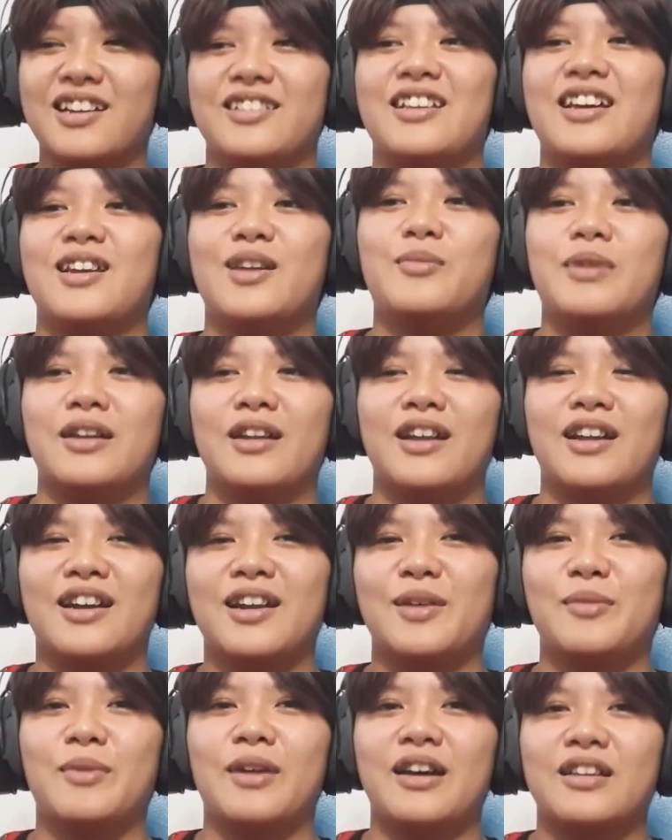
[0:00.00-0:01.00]
kanta naman,
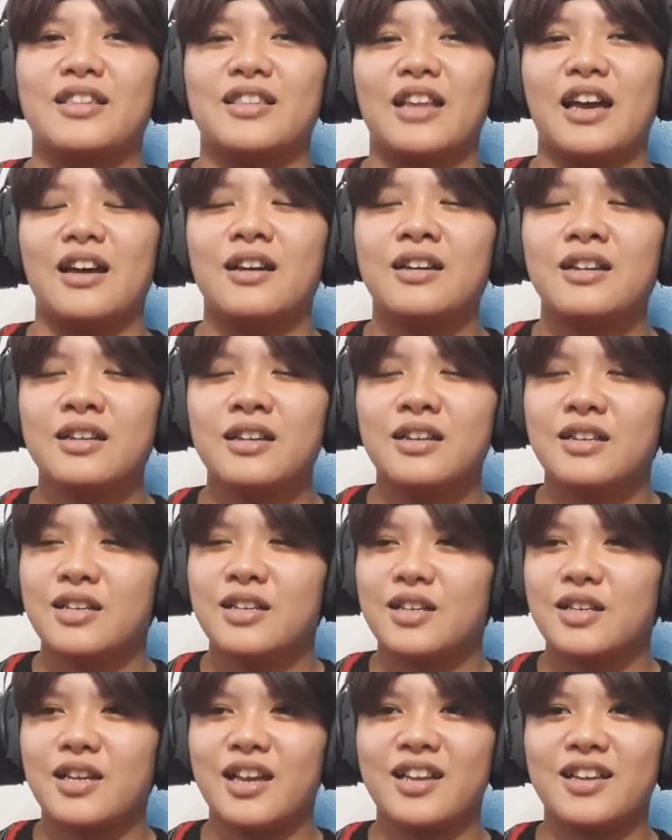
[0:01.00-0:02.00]
kailangan naman kanta.
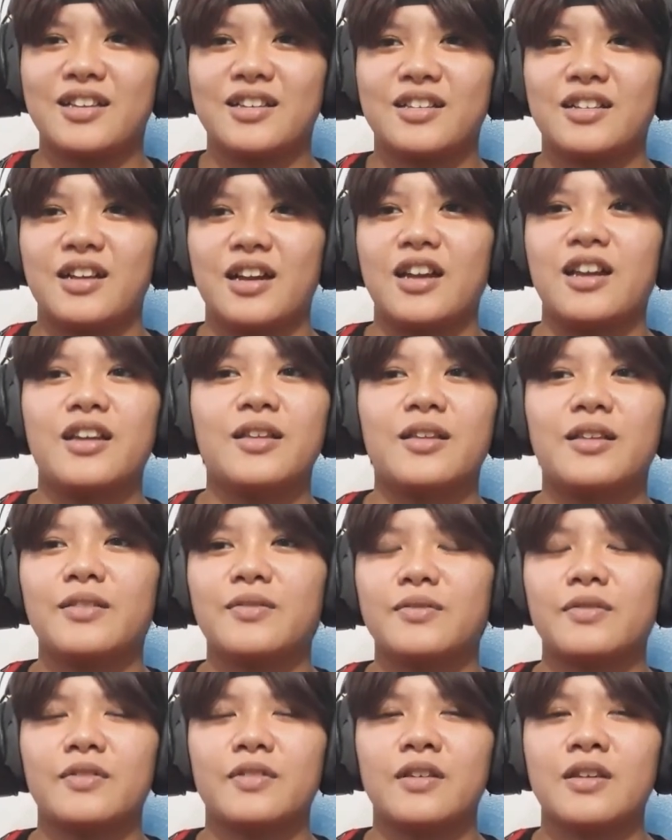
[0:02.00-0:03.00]

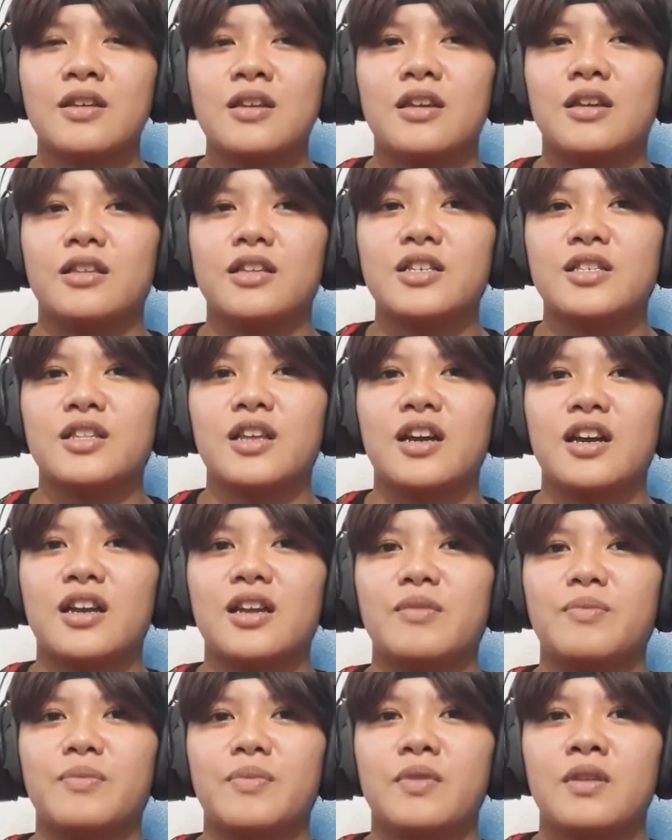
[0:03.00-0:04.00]
And this
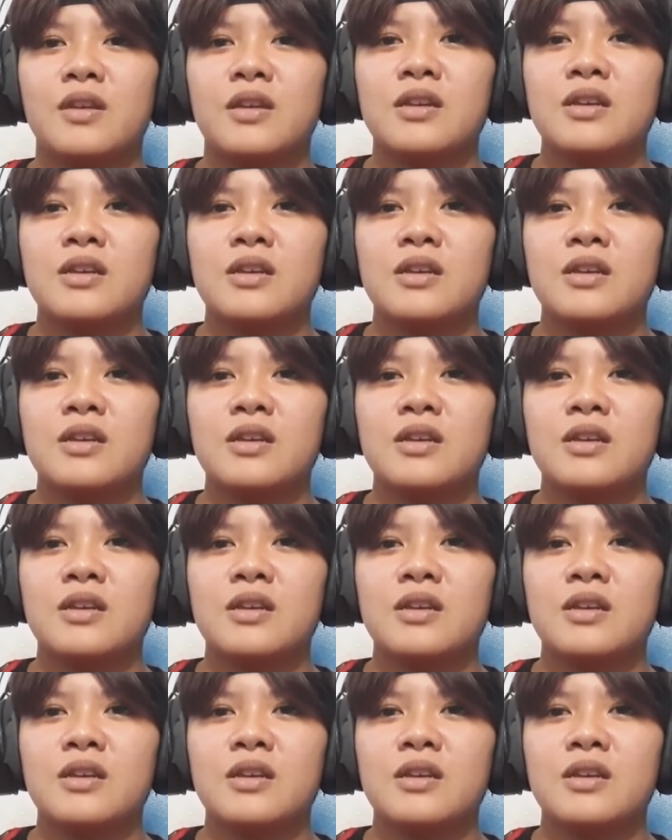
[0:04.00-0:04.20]
time,